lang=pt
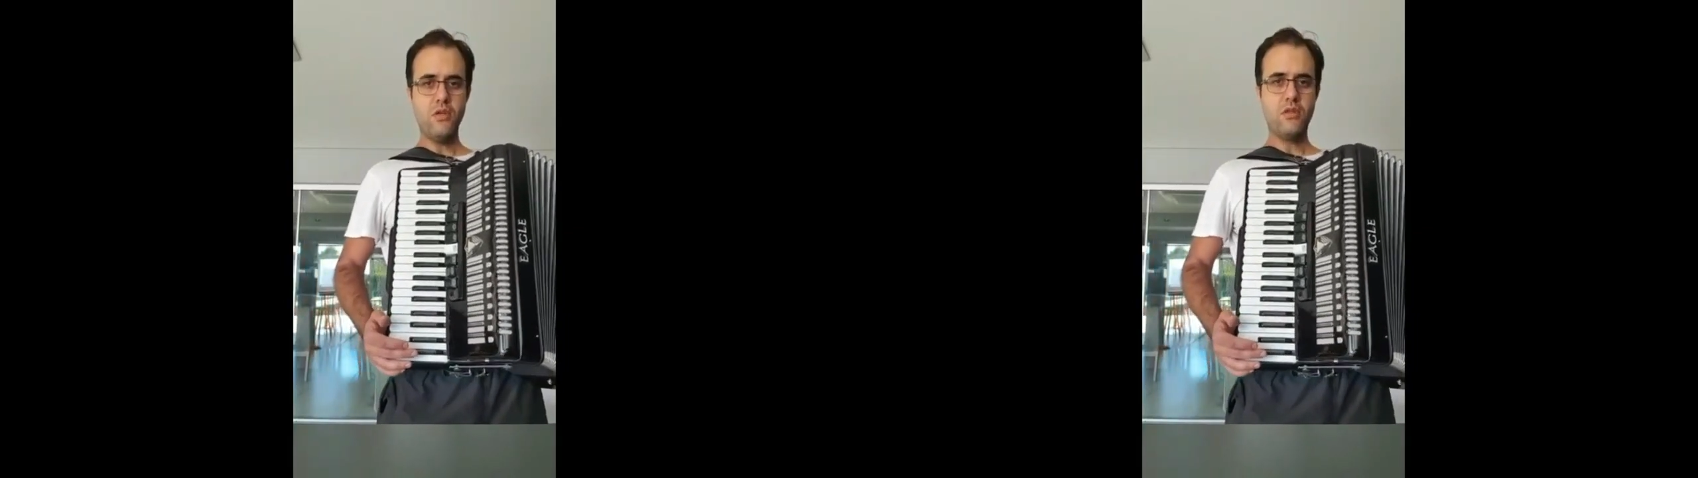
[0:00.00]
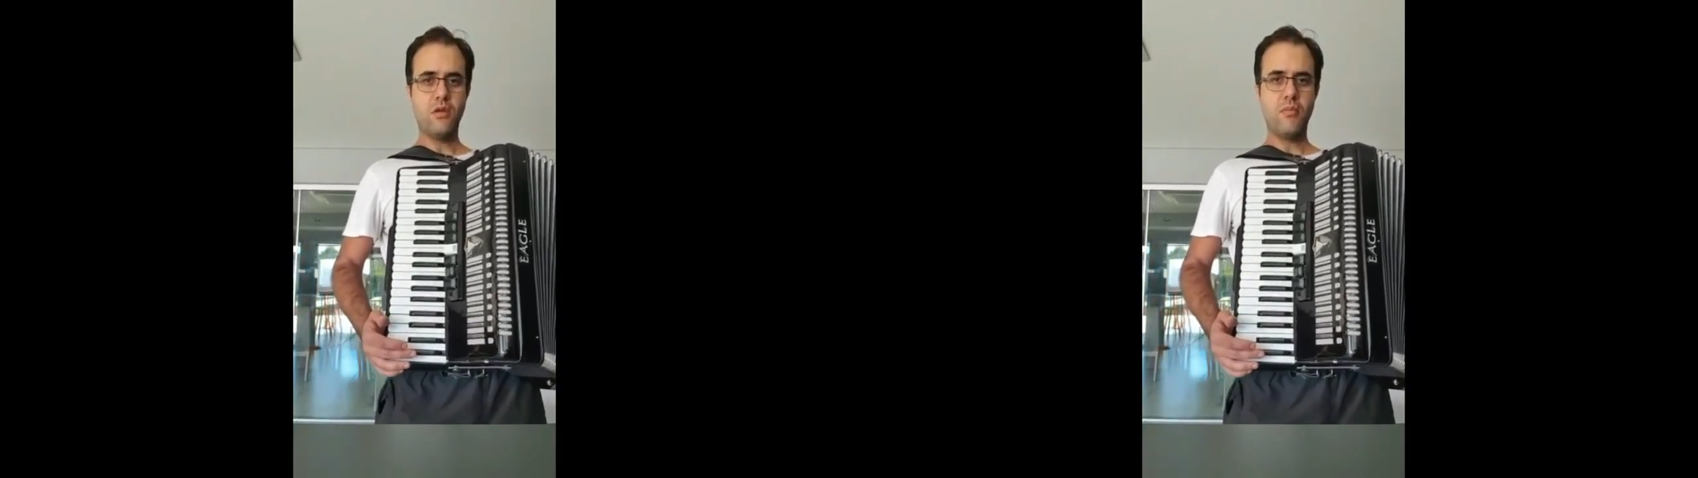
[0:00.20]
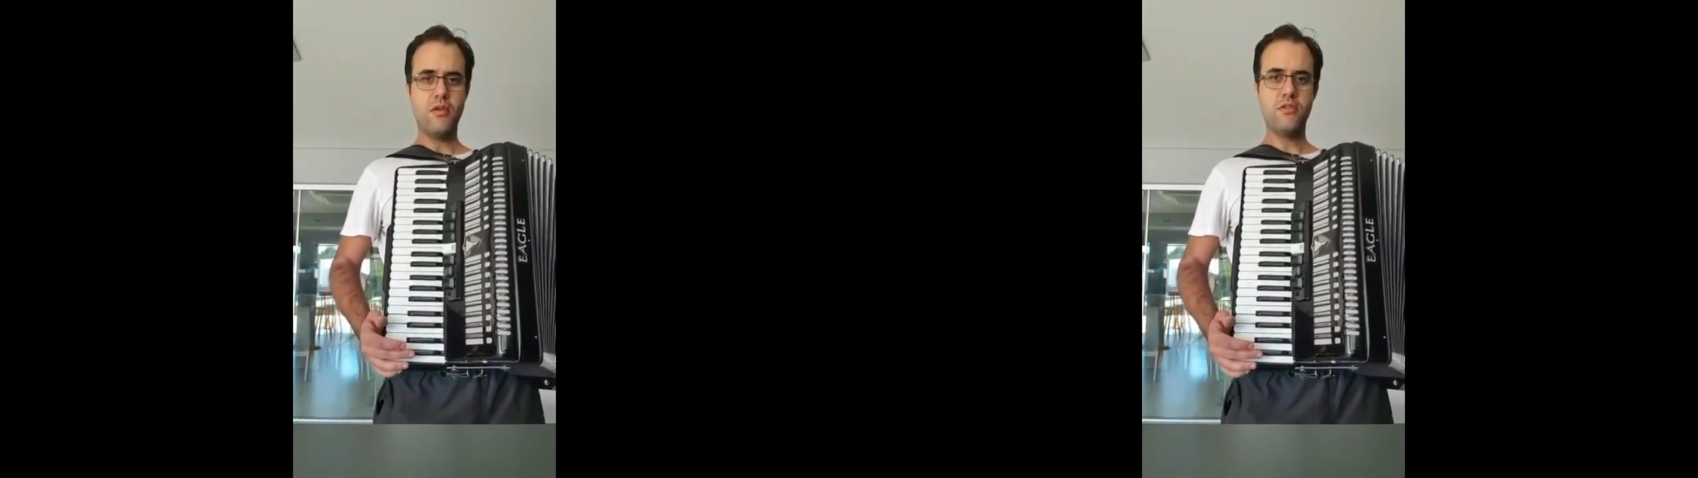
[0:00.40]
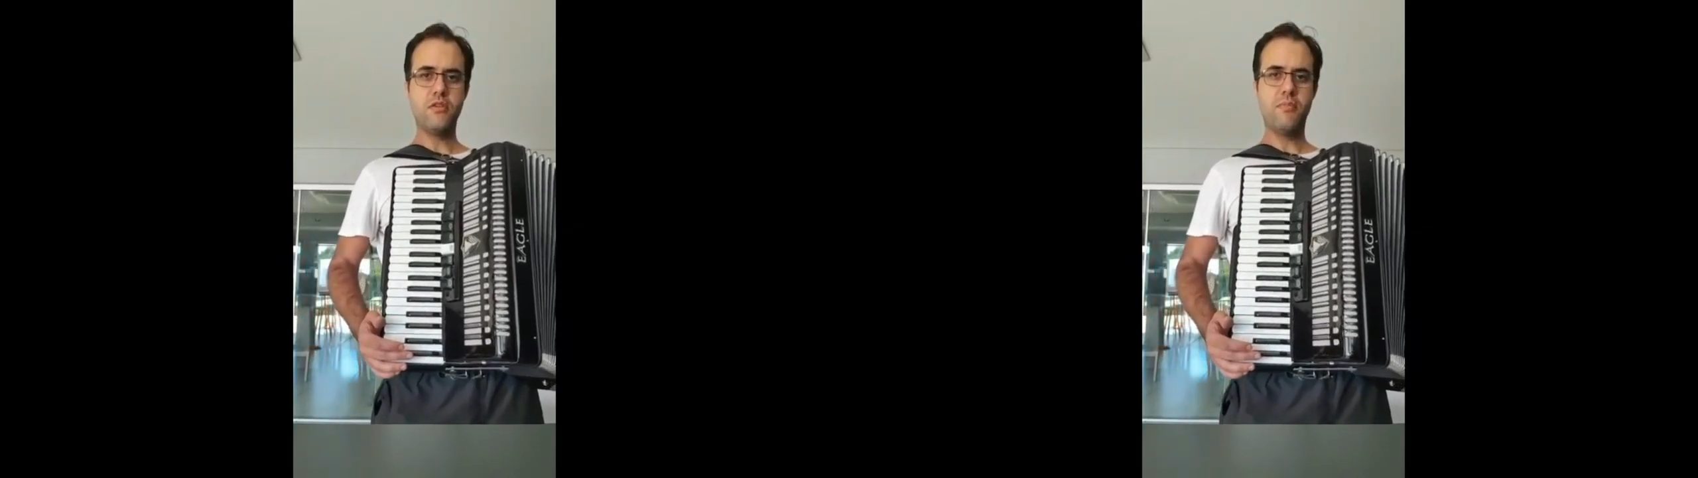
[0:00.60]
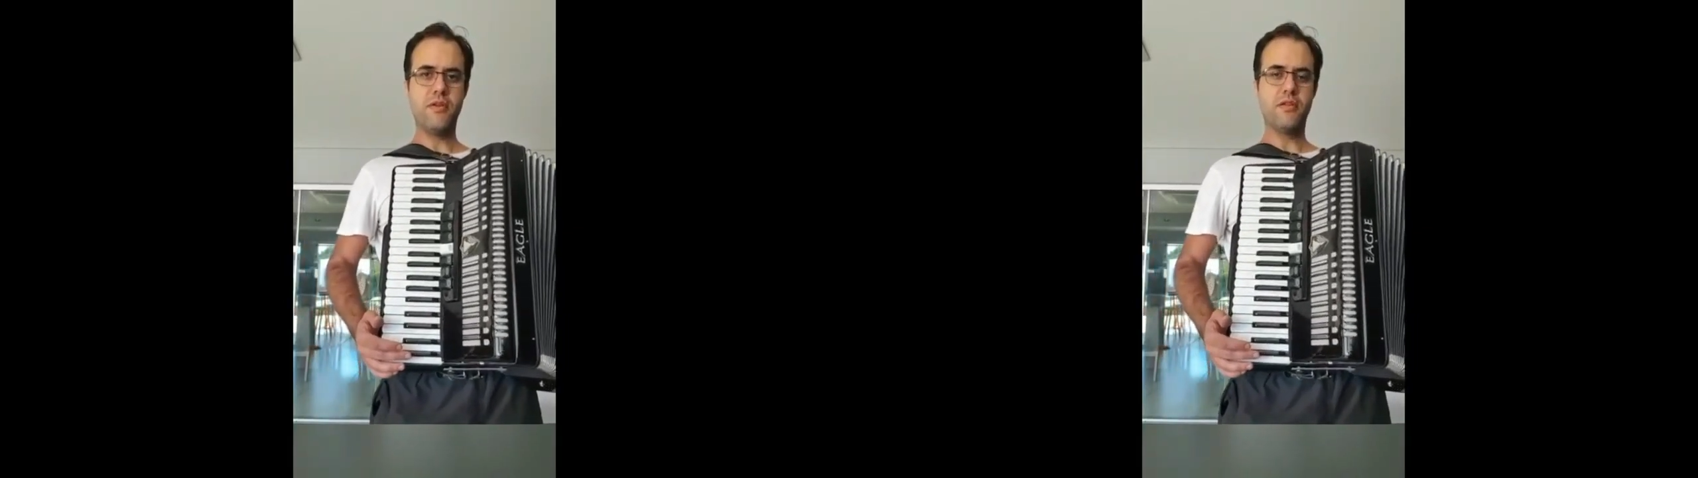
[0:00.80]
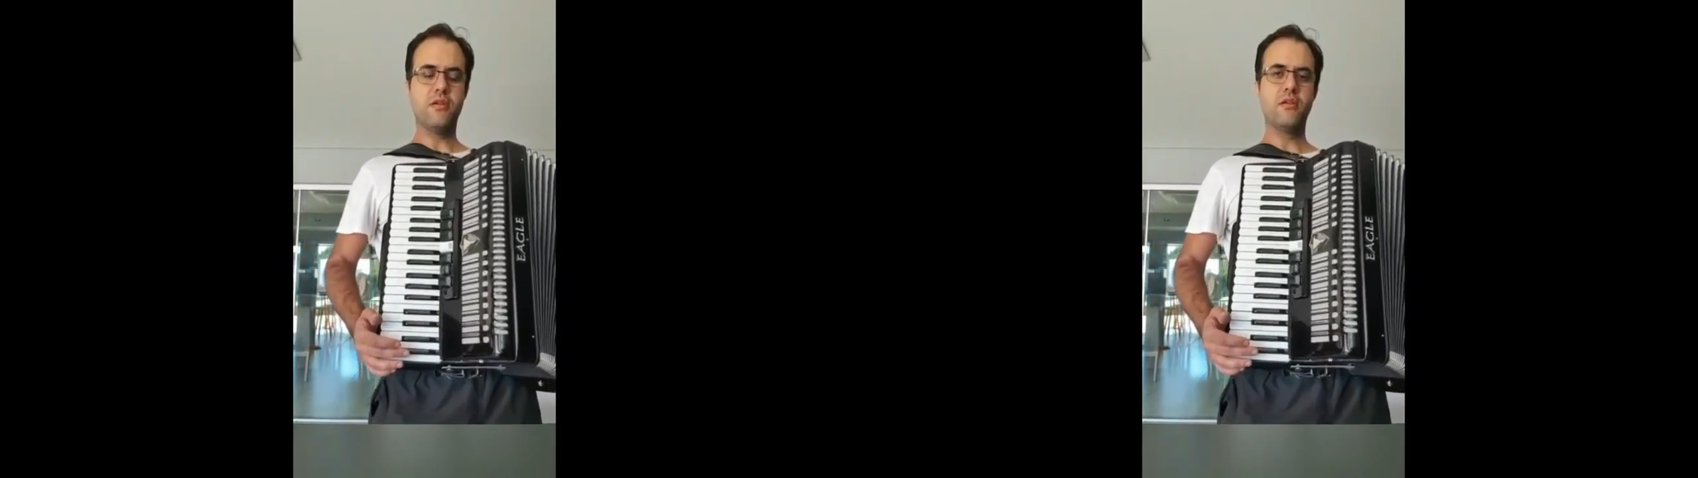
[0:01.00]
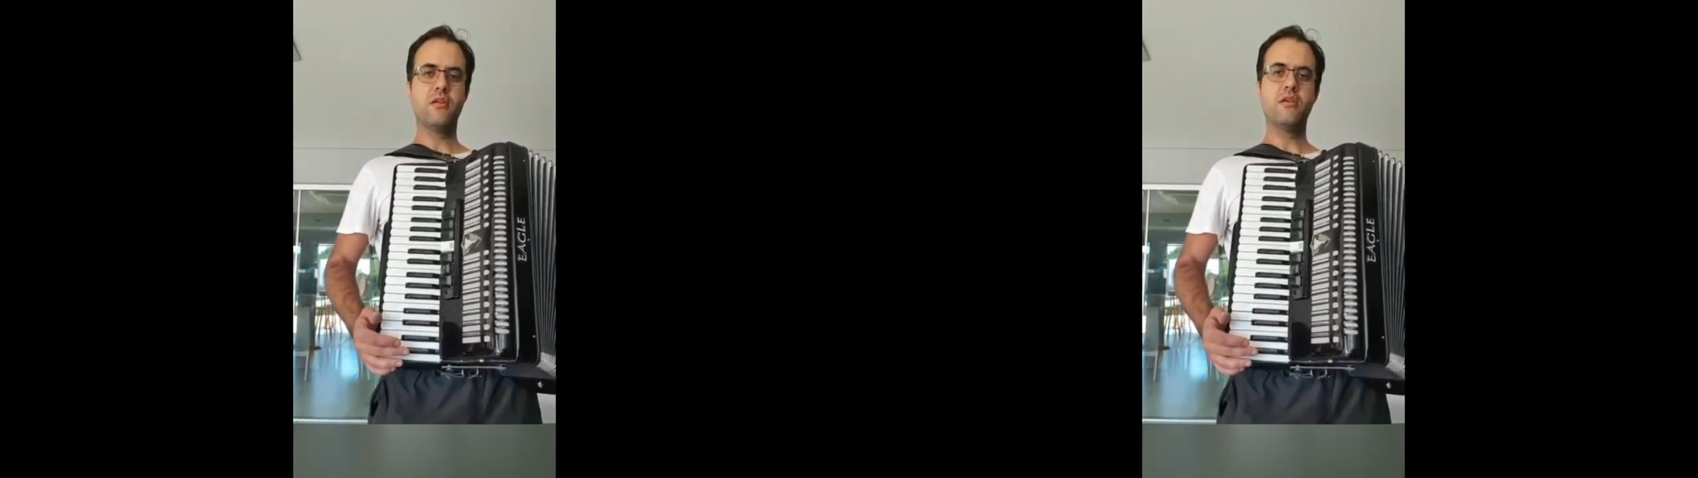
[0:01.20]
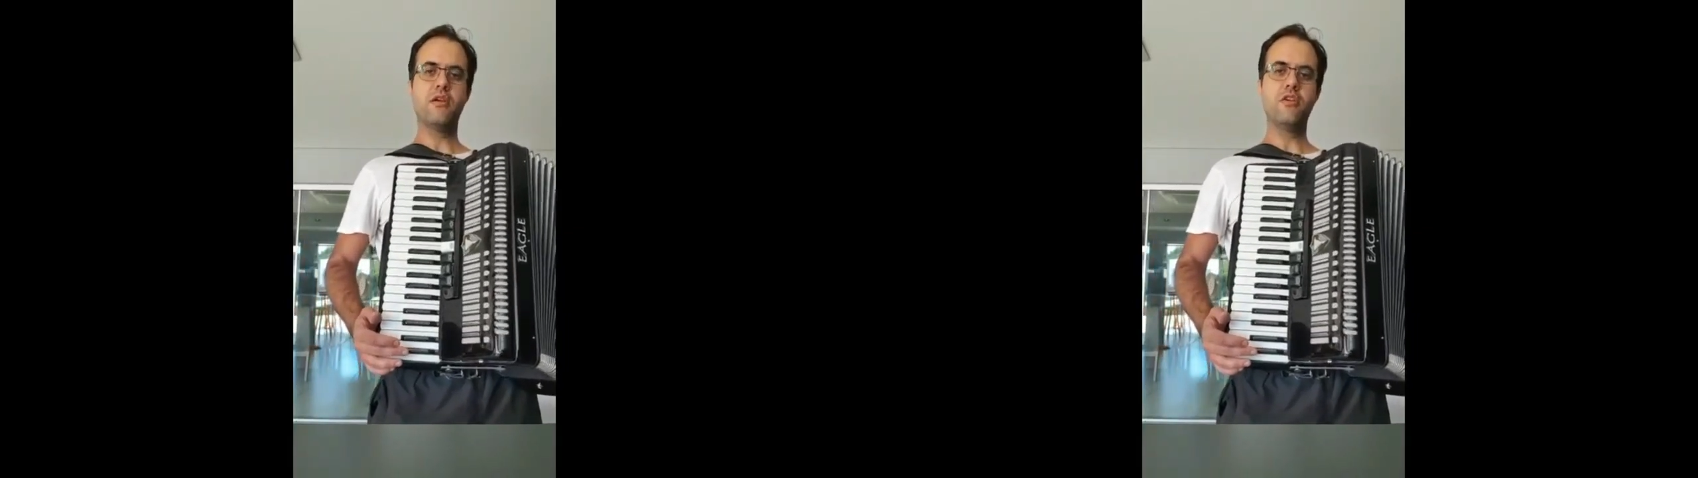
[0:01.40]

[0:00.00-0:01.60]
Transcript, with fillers: e também disciplina, que